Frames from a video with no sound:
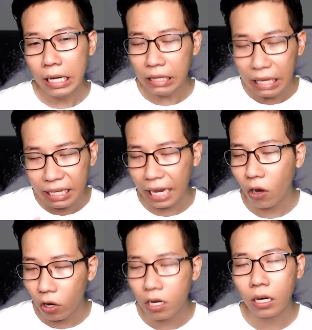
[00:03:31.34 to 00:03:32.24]
thì cái
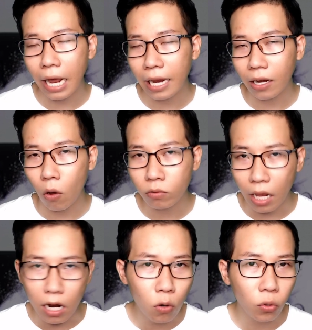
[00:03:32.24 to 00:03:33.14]
gói cước này nó cũng
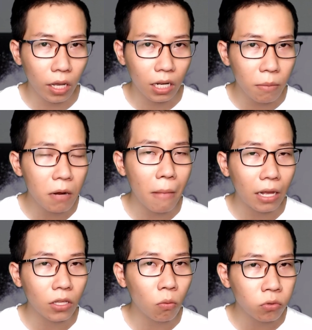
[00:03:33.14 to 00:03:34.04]
sẽ ưu tiên cái mức
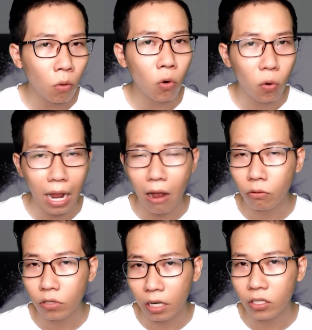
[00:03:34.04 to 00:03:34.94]
băng thông tốc độ
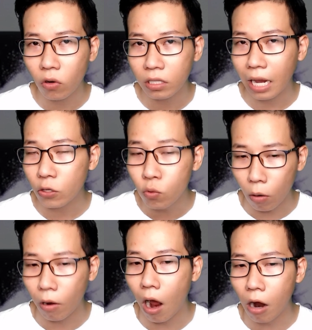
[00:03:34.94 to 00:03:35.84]
cao dành cho những cái nhu
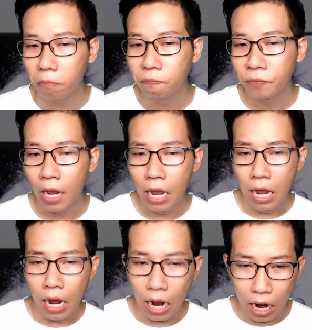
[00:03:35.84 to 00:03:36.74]
cầu đó
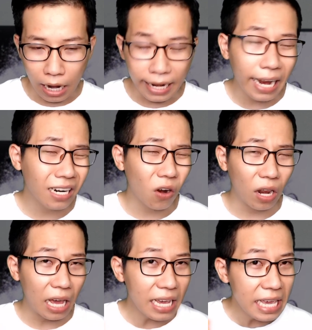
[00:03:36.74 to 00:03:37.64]
à, cái này được gọi
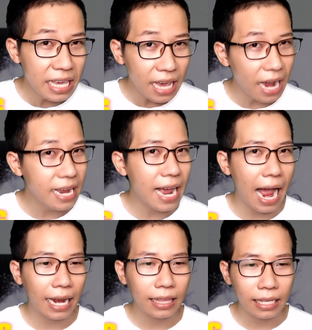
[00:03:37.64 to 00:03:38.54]
là
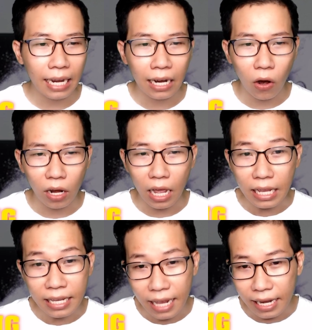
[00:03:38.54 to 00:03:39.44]
EAI cái tính năng gọi là
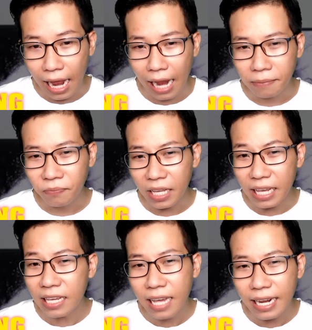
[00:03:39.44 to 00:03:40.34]
EAI thì
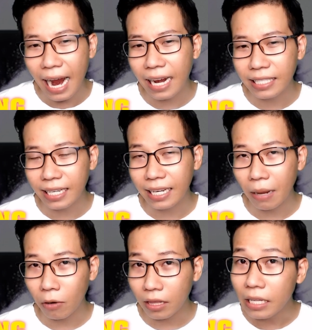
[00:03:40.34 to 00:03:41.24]
EAI là gì là
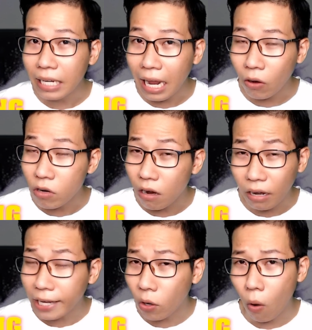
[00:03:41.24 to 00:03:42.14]
một cái tính năng nó được
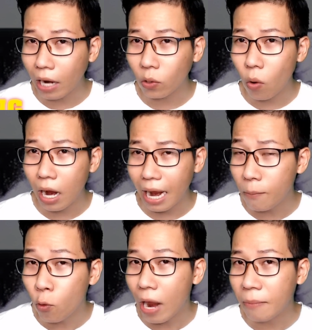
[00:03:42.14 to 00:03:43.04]
kích hoạt qua cái
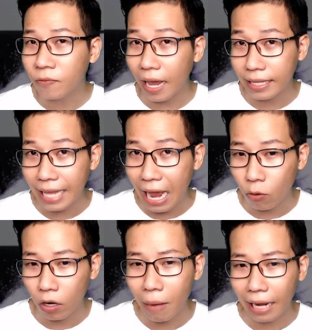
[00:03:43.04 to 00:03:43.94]
modem tại nhà
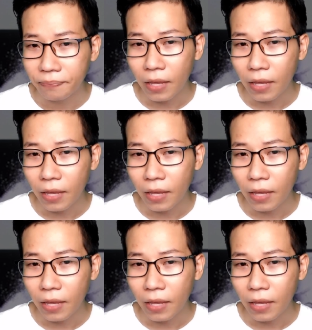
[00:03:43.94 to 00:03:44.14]
của các bạn